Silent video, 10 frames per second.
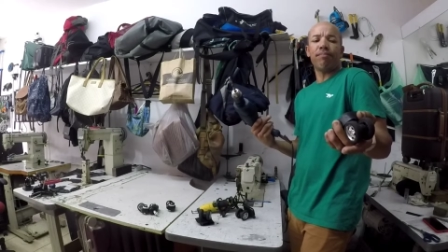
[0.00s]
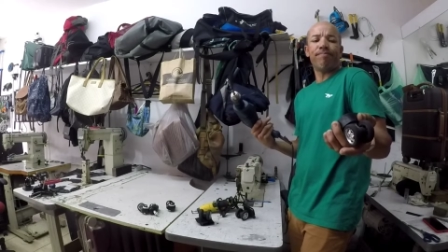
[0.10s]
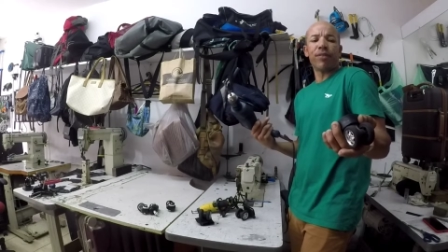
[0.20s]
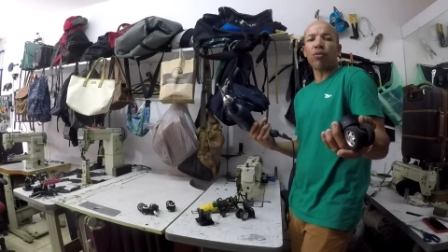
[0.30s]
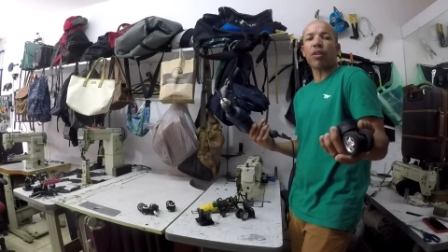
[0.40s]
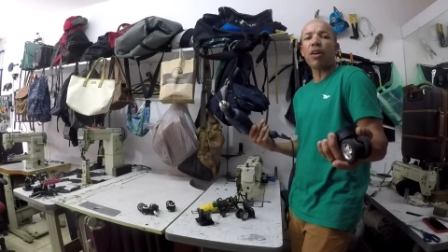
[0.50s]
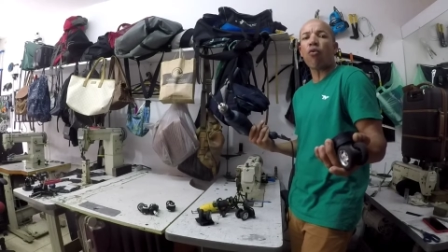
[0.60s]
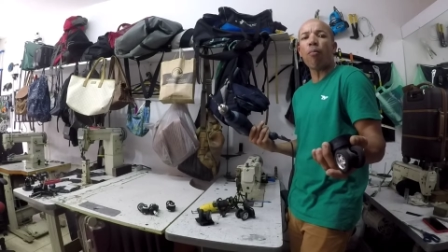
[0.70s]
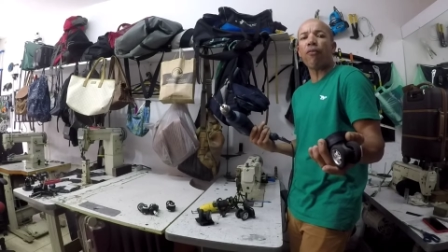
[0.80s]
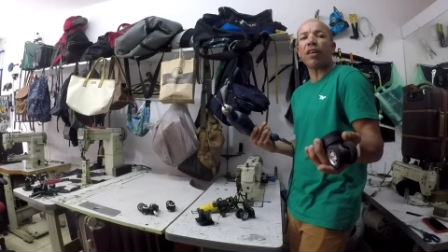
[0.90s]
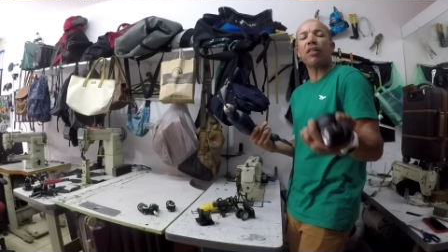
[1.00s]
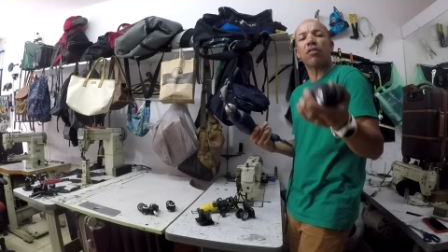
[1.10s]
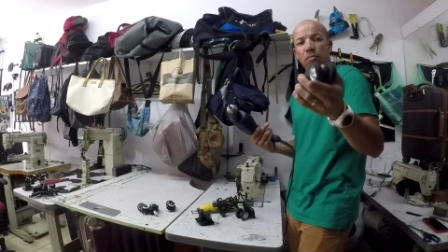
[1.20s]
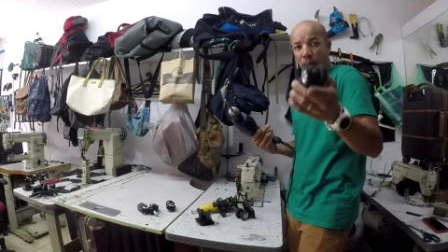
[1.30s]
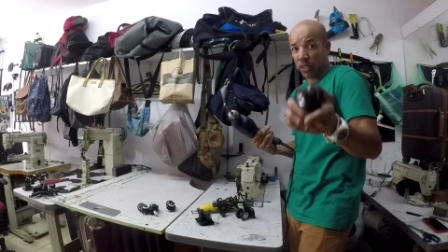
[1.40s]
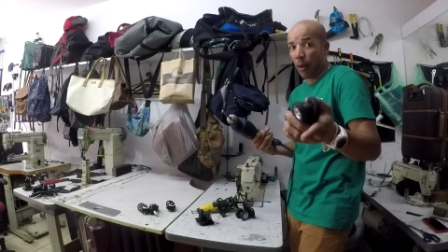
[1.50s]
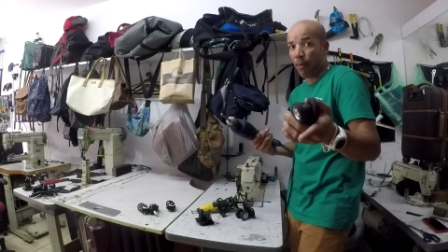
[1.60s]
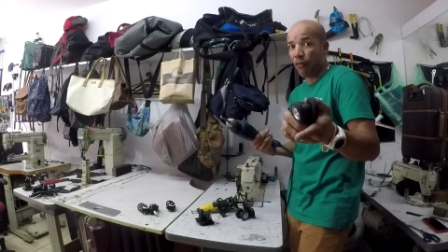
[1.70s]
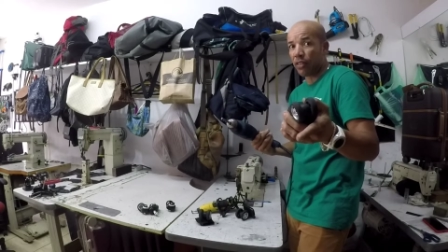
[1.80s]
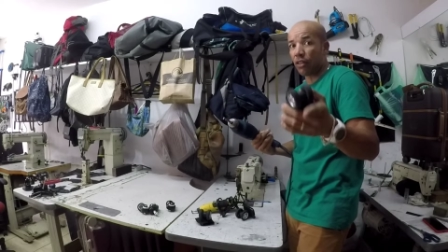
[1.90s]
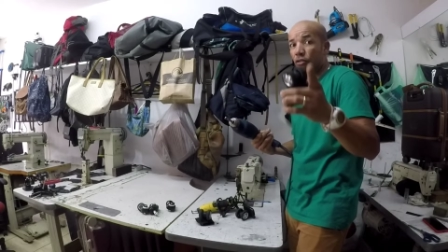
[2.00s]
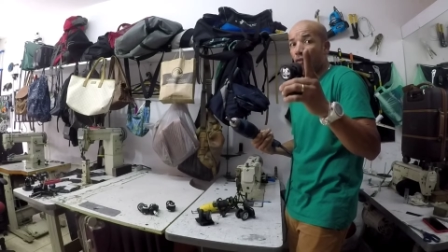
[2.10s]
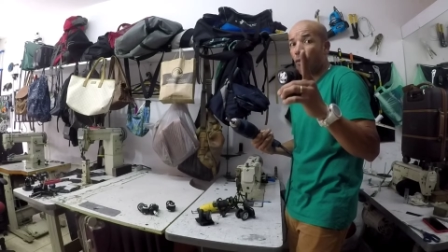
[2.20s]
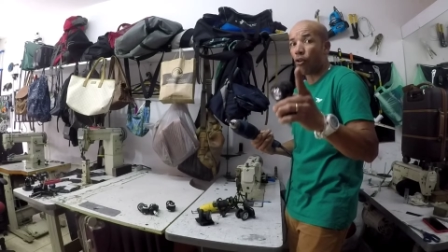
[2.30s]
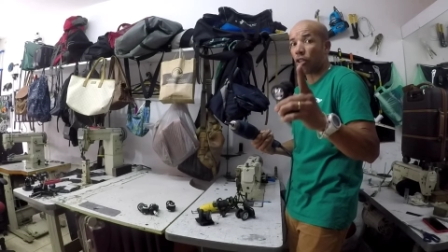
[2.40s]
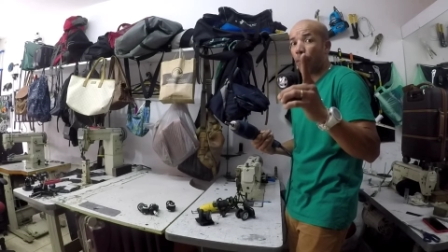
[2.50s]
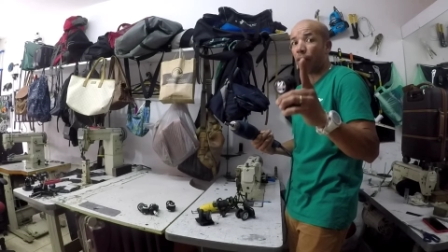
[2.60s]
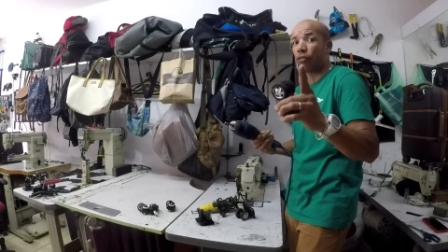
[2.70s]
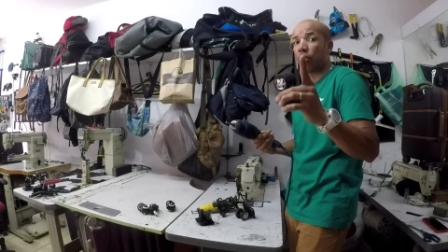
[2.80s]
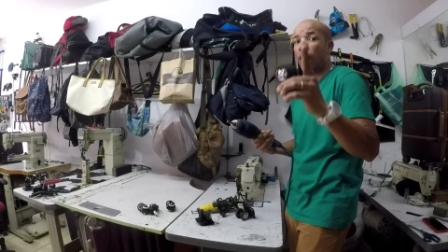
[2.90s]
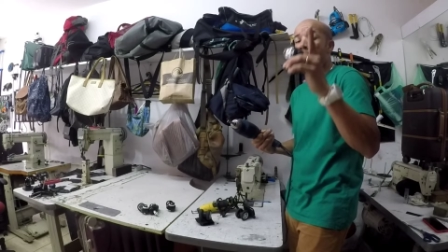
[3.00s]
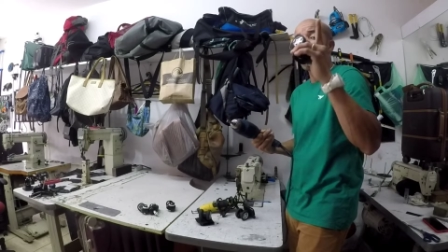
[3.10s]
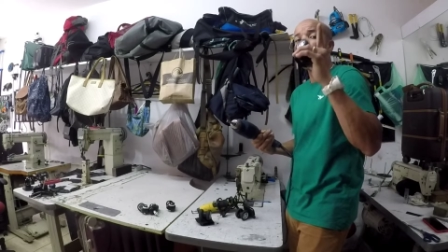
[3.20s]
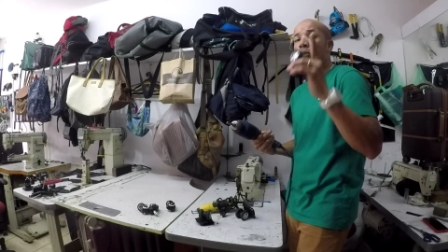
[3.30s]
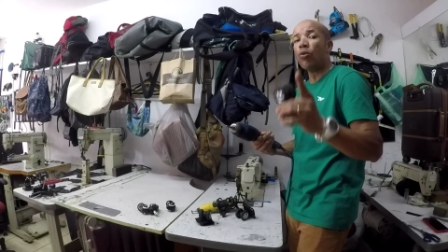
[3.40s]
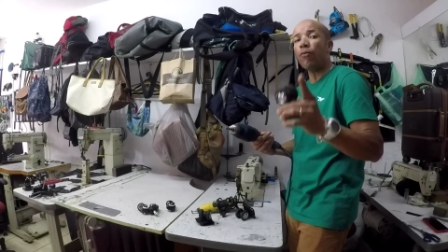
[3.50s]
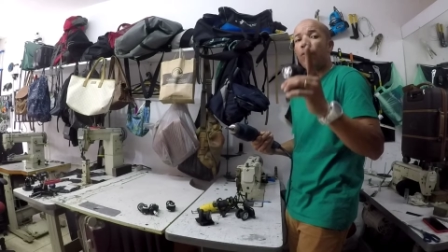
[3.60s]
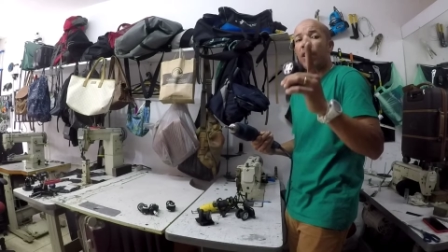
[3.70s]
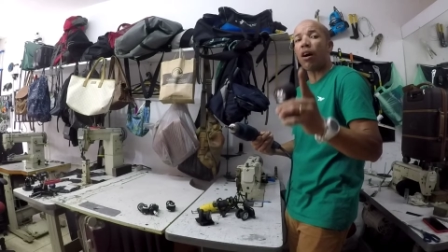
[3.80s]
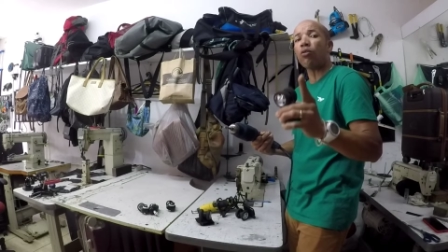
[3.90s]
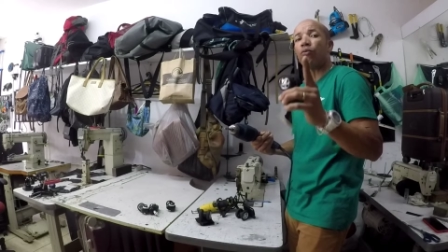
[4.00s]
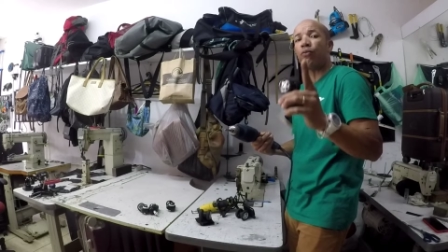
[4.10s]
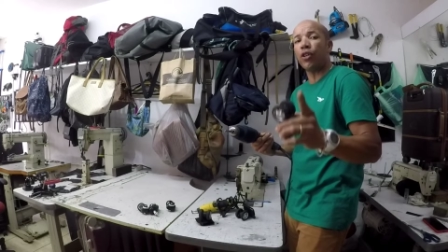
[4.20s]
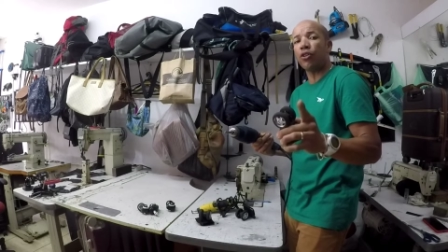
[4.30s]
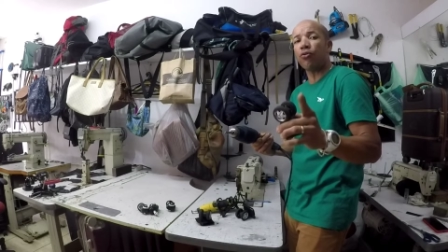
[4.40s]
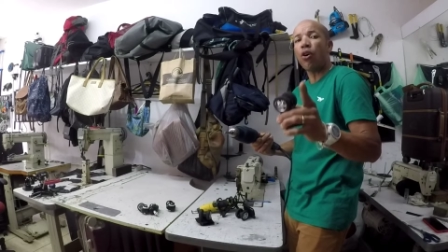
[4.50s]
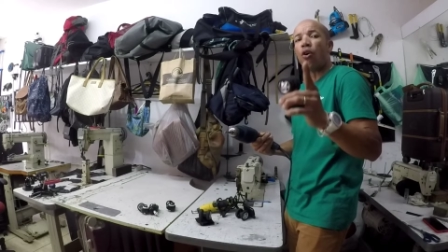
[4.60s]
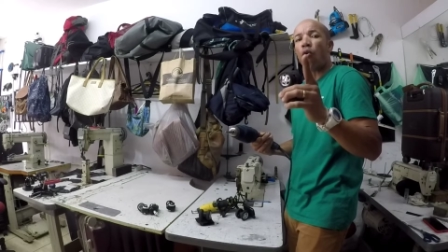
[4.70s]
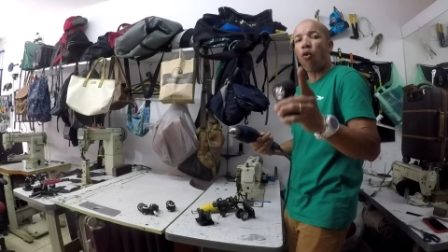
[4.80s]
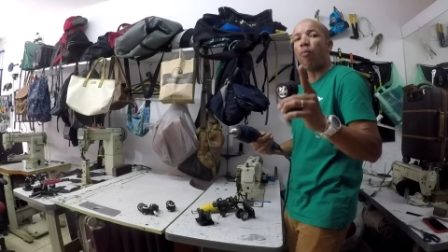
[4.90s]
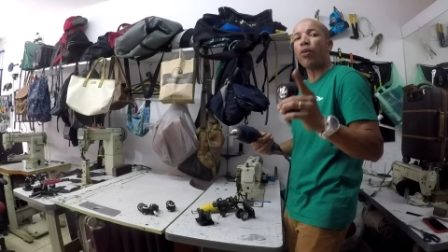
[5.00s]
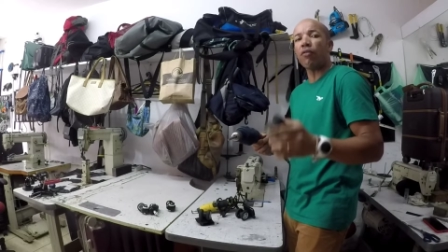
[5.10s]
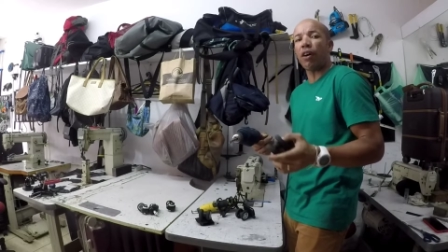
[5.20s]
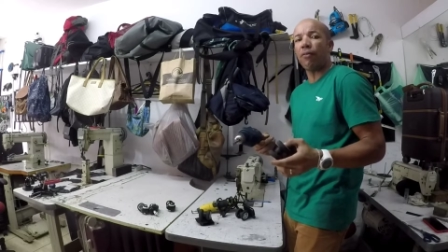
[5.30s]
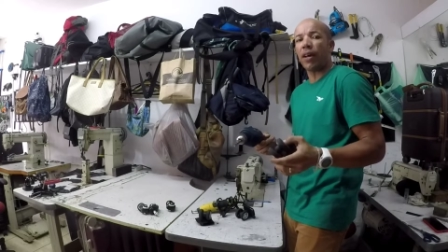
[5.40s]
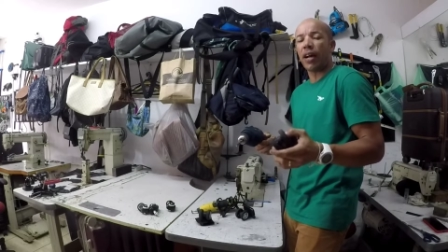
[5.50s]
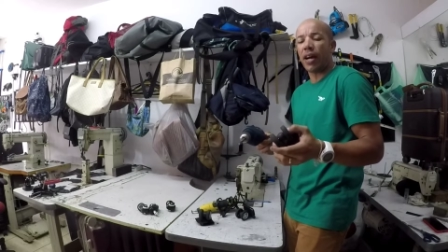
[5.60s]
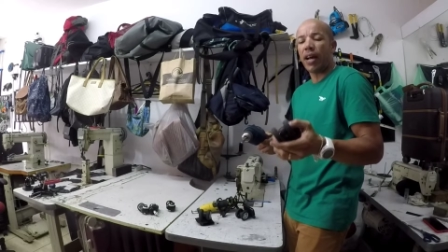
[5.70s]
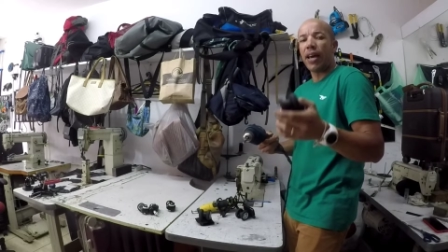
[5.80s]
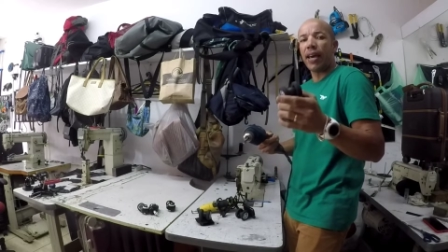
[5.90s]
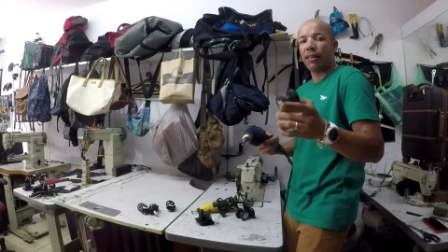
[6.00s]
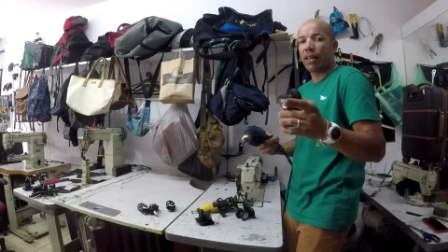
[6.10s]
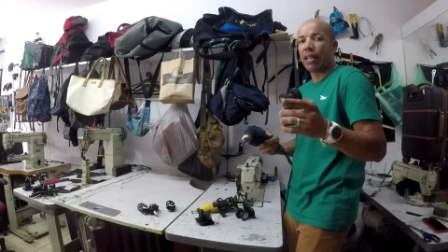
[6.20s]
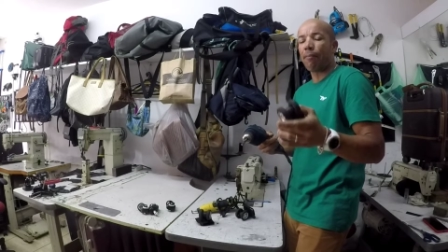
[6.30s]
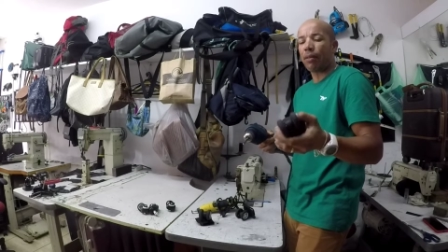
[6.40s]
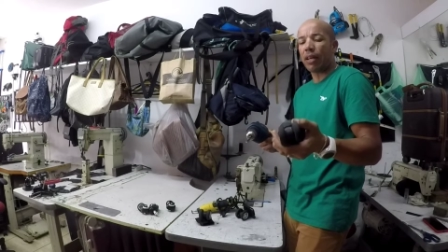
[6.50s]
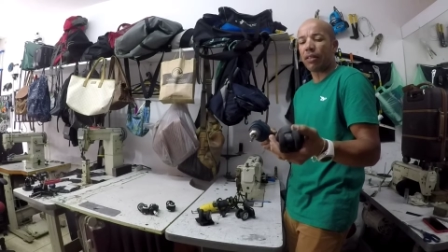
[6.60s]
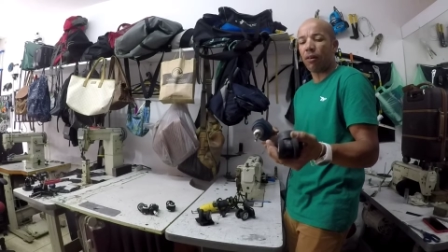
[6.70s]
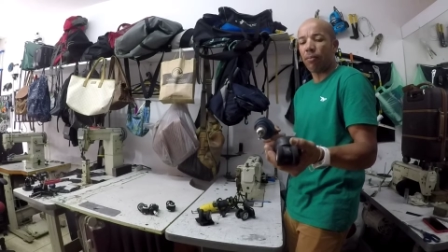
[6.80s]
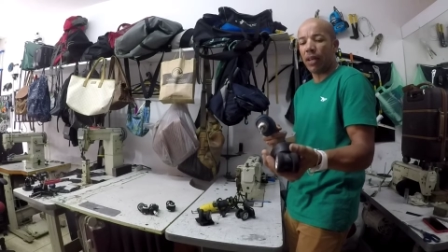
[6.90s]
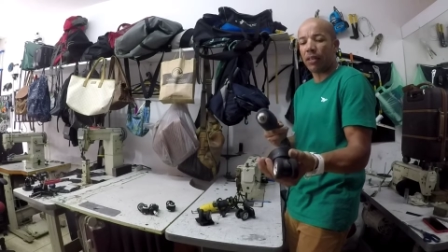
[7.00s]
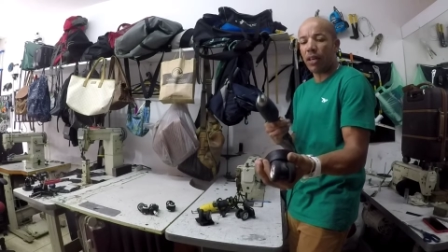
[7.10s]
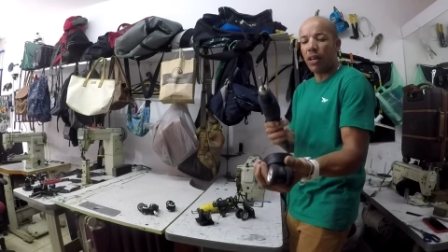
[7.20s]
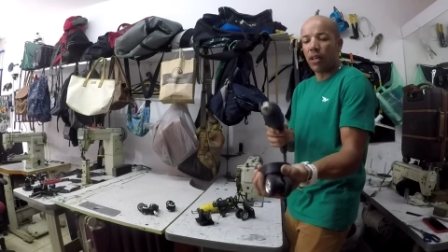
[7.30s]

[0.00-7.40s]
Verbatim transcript: não tem como fazer isso, mas dá para fazer isso. Eu vou mostrar para você no final do vídeo como que vai ficar essa adaptação, beleza?